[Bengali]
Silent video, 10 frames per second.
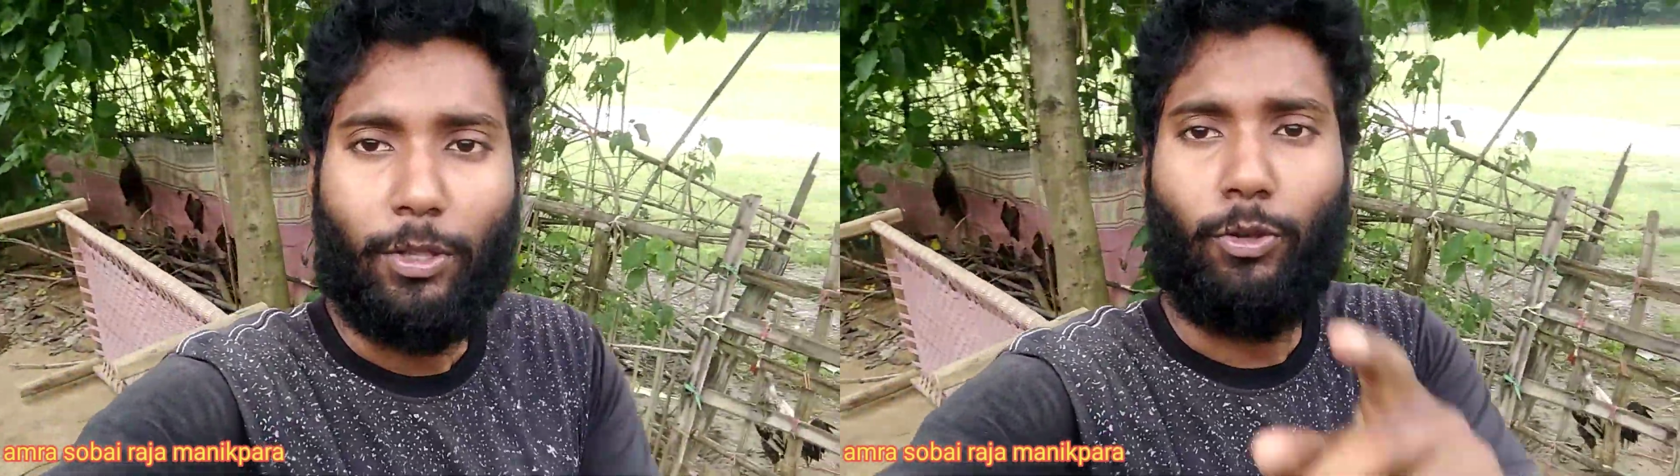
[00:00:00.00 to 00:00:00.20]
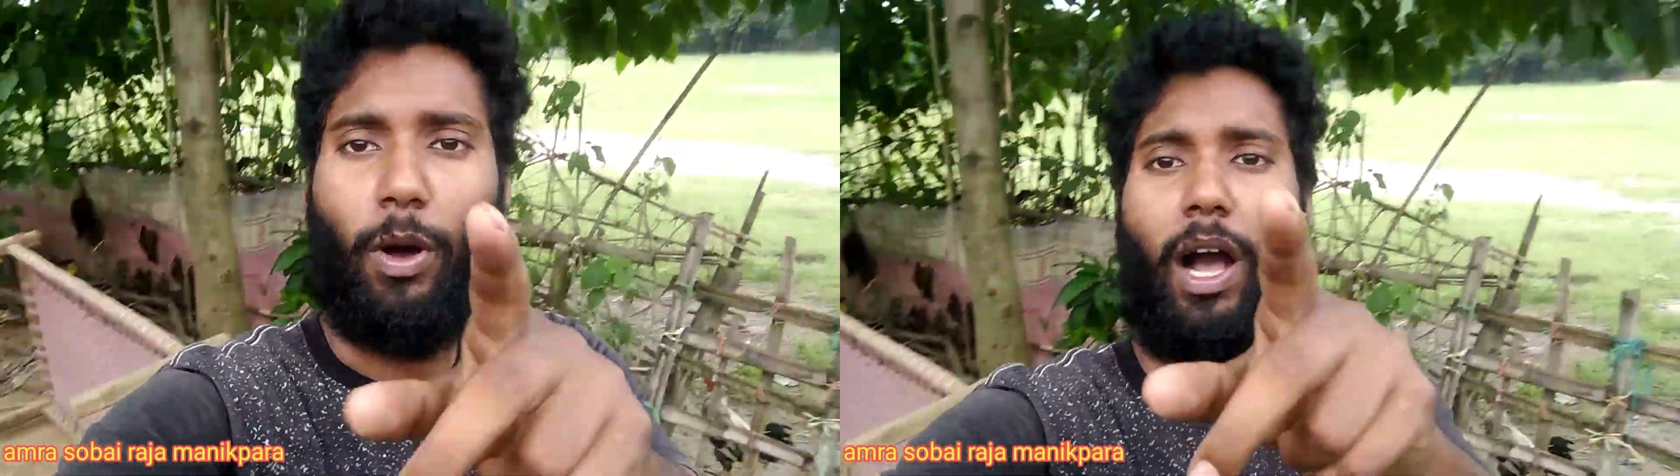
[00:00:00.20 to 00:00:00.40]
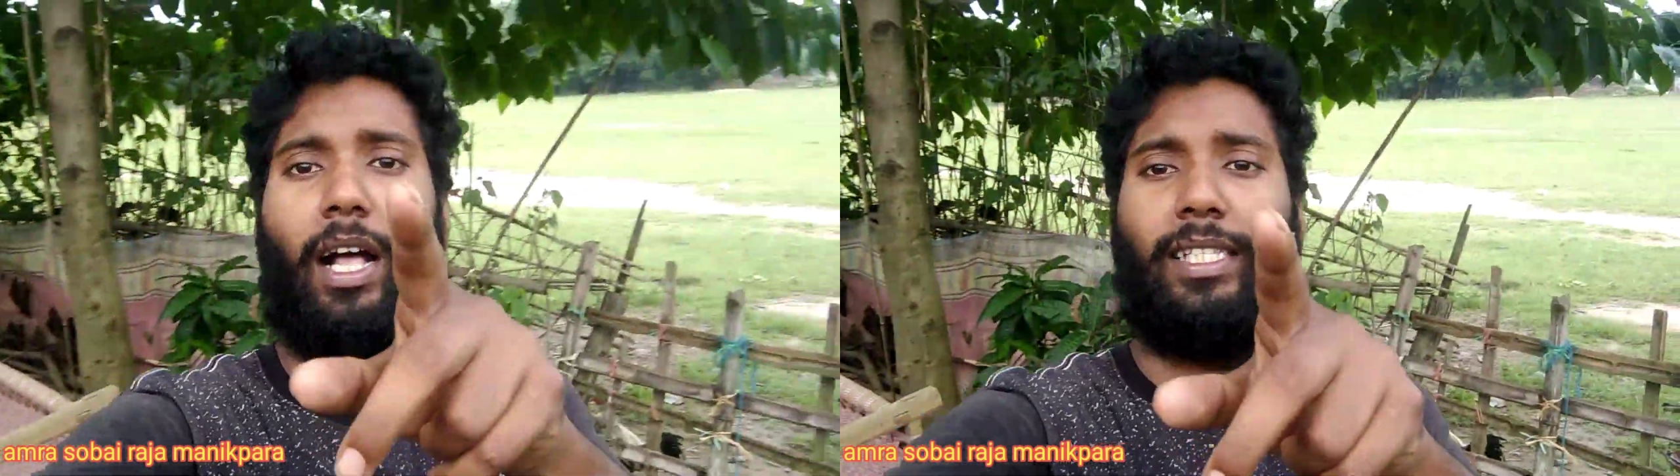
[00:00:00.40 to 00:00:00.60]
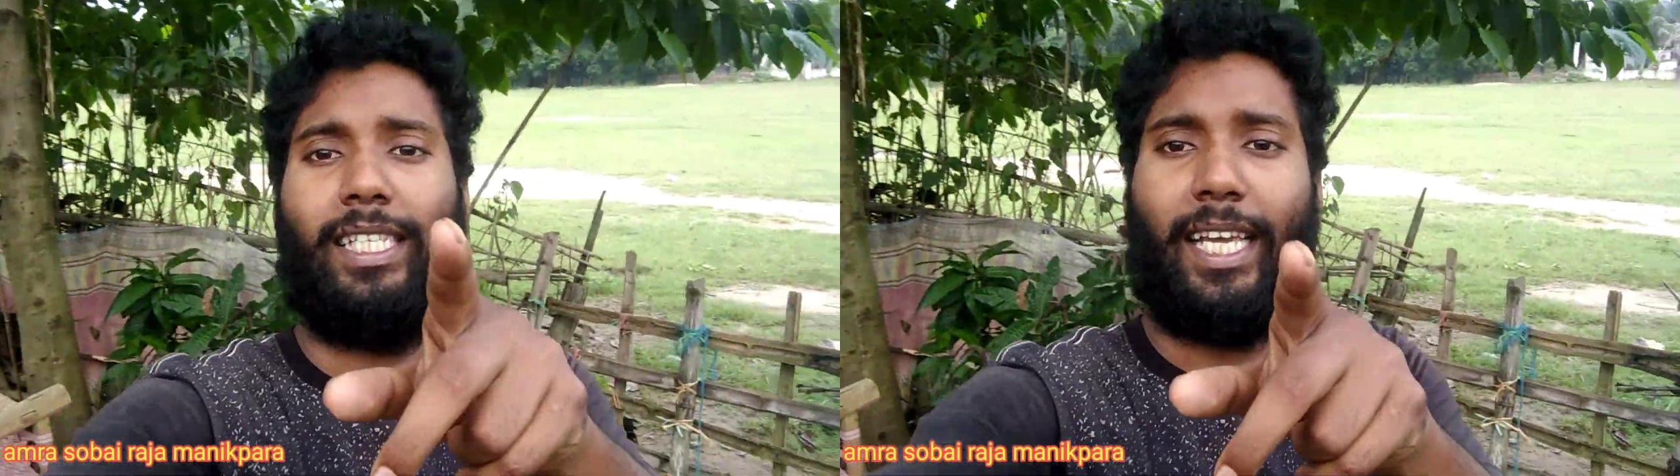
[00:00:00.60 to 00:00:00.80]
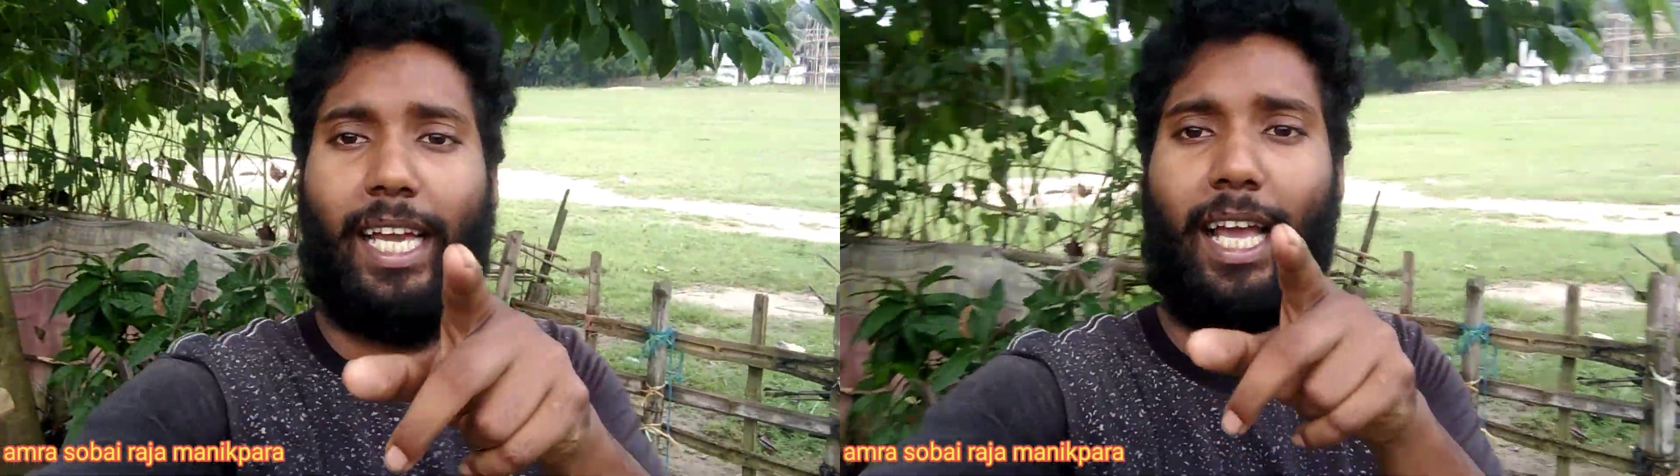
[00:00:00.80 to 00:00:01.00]
তো
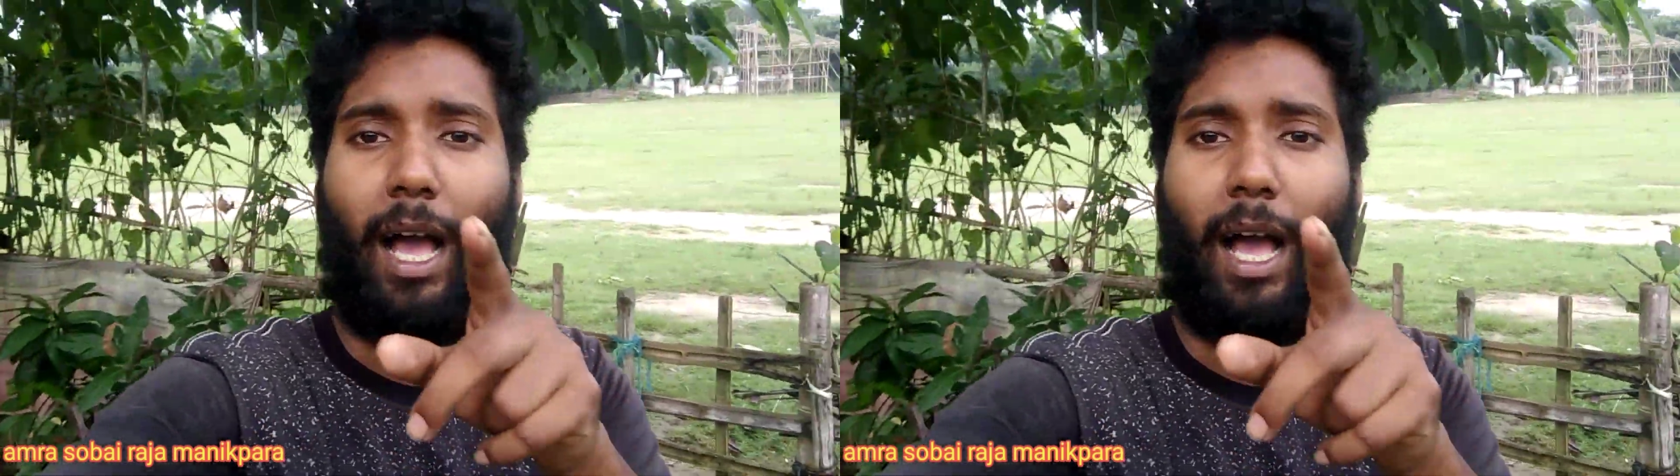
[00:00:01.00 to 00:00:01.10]
আজকে